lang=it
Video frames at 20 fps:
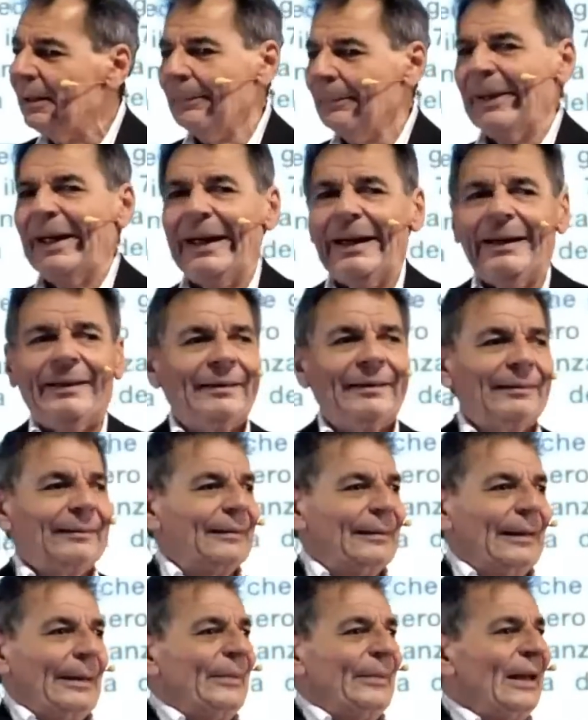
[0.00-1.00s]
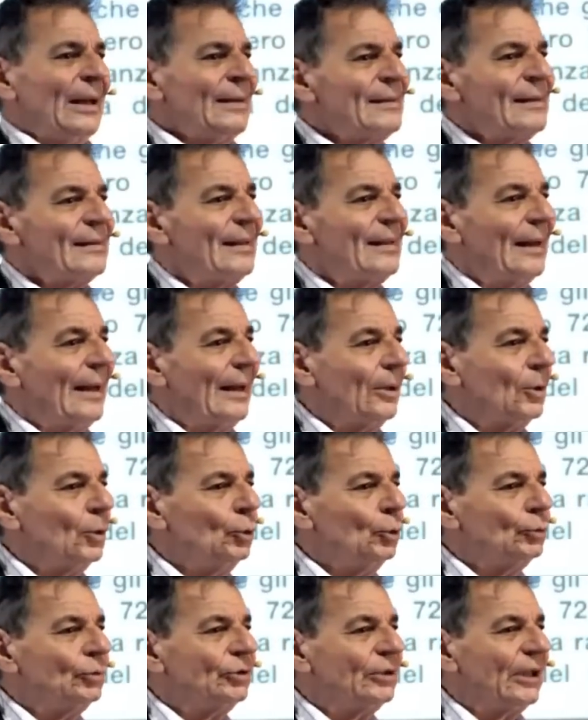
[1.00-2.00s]
ma la bilancia sarà
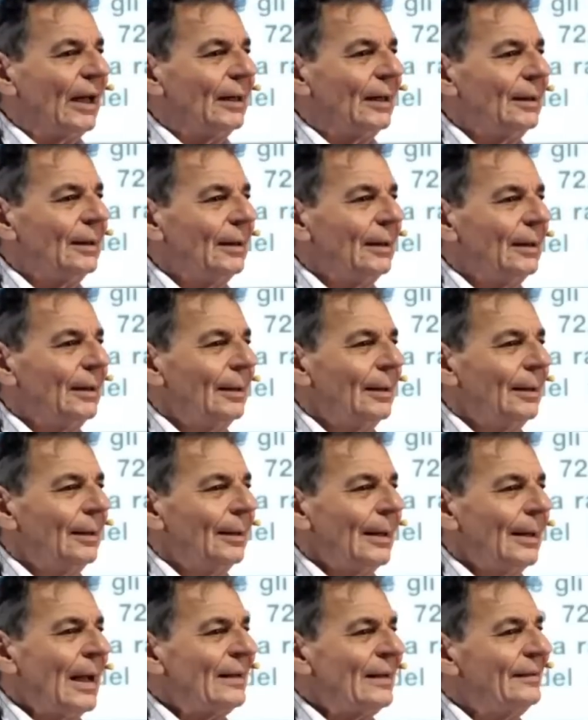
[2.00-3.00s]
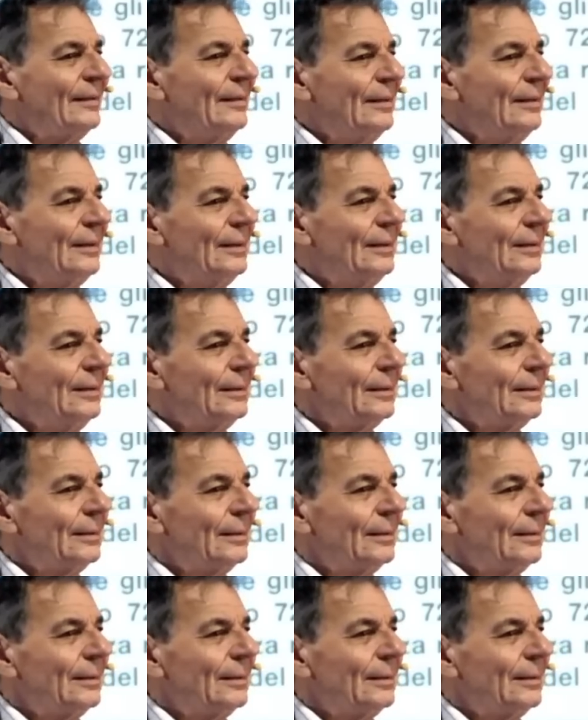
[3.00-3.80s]
rotta. Ah sì?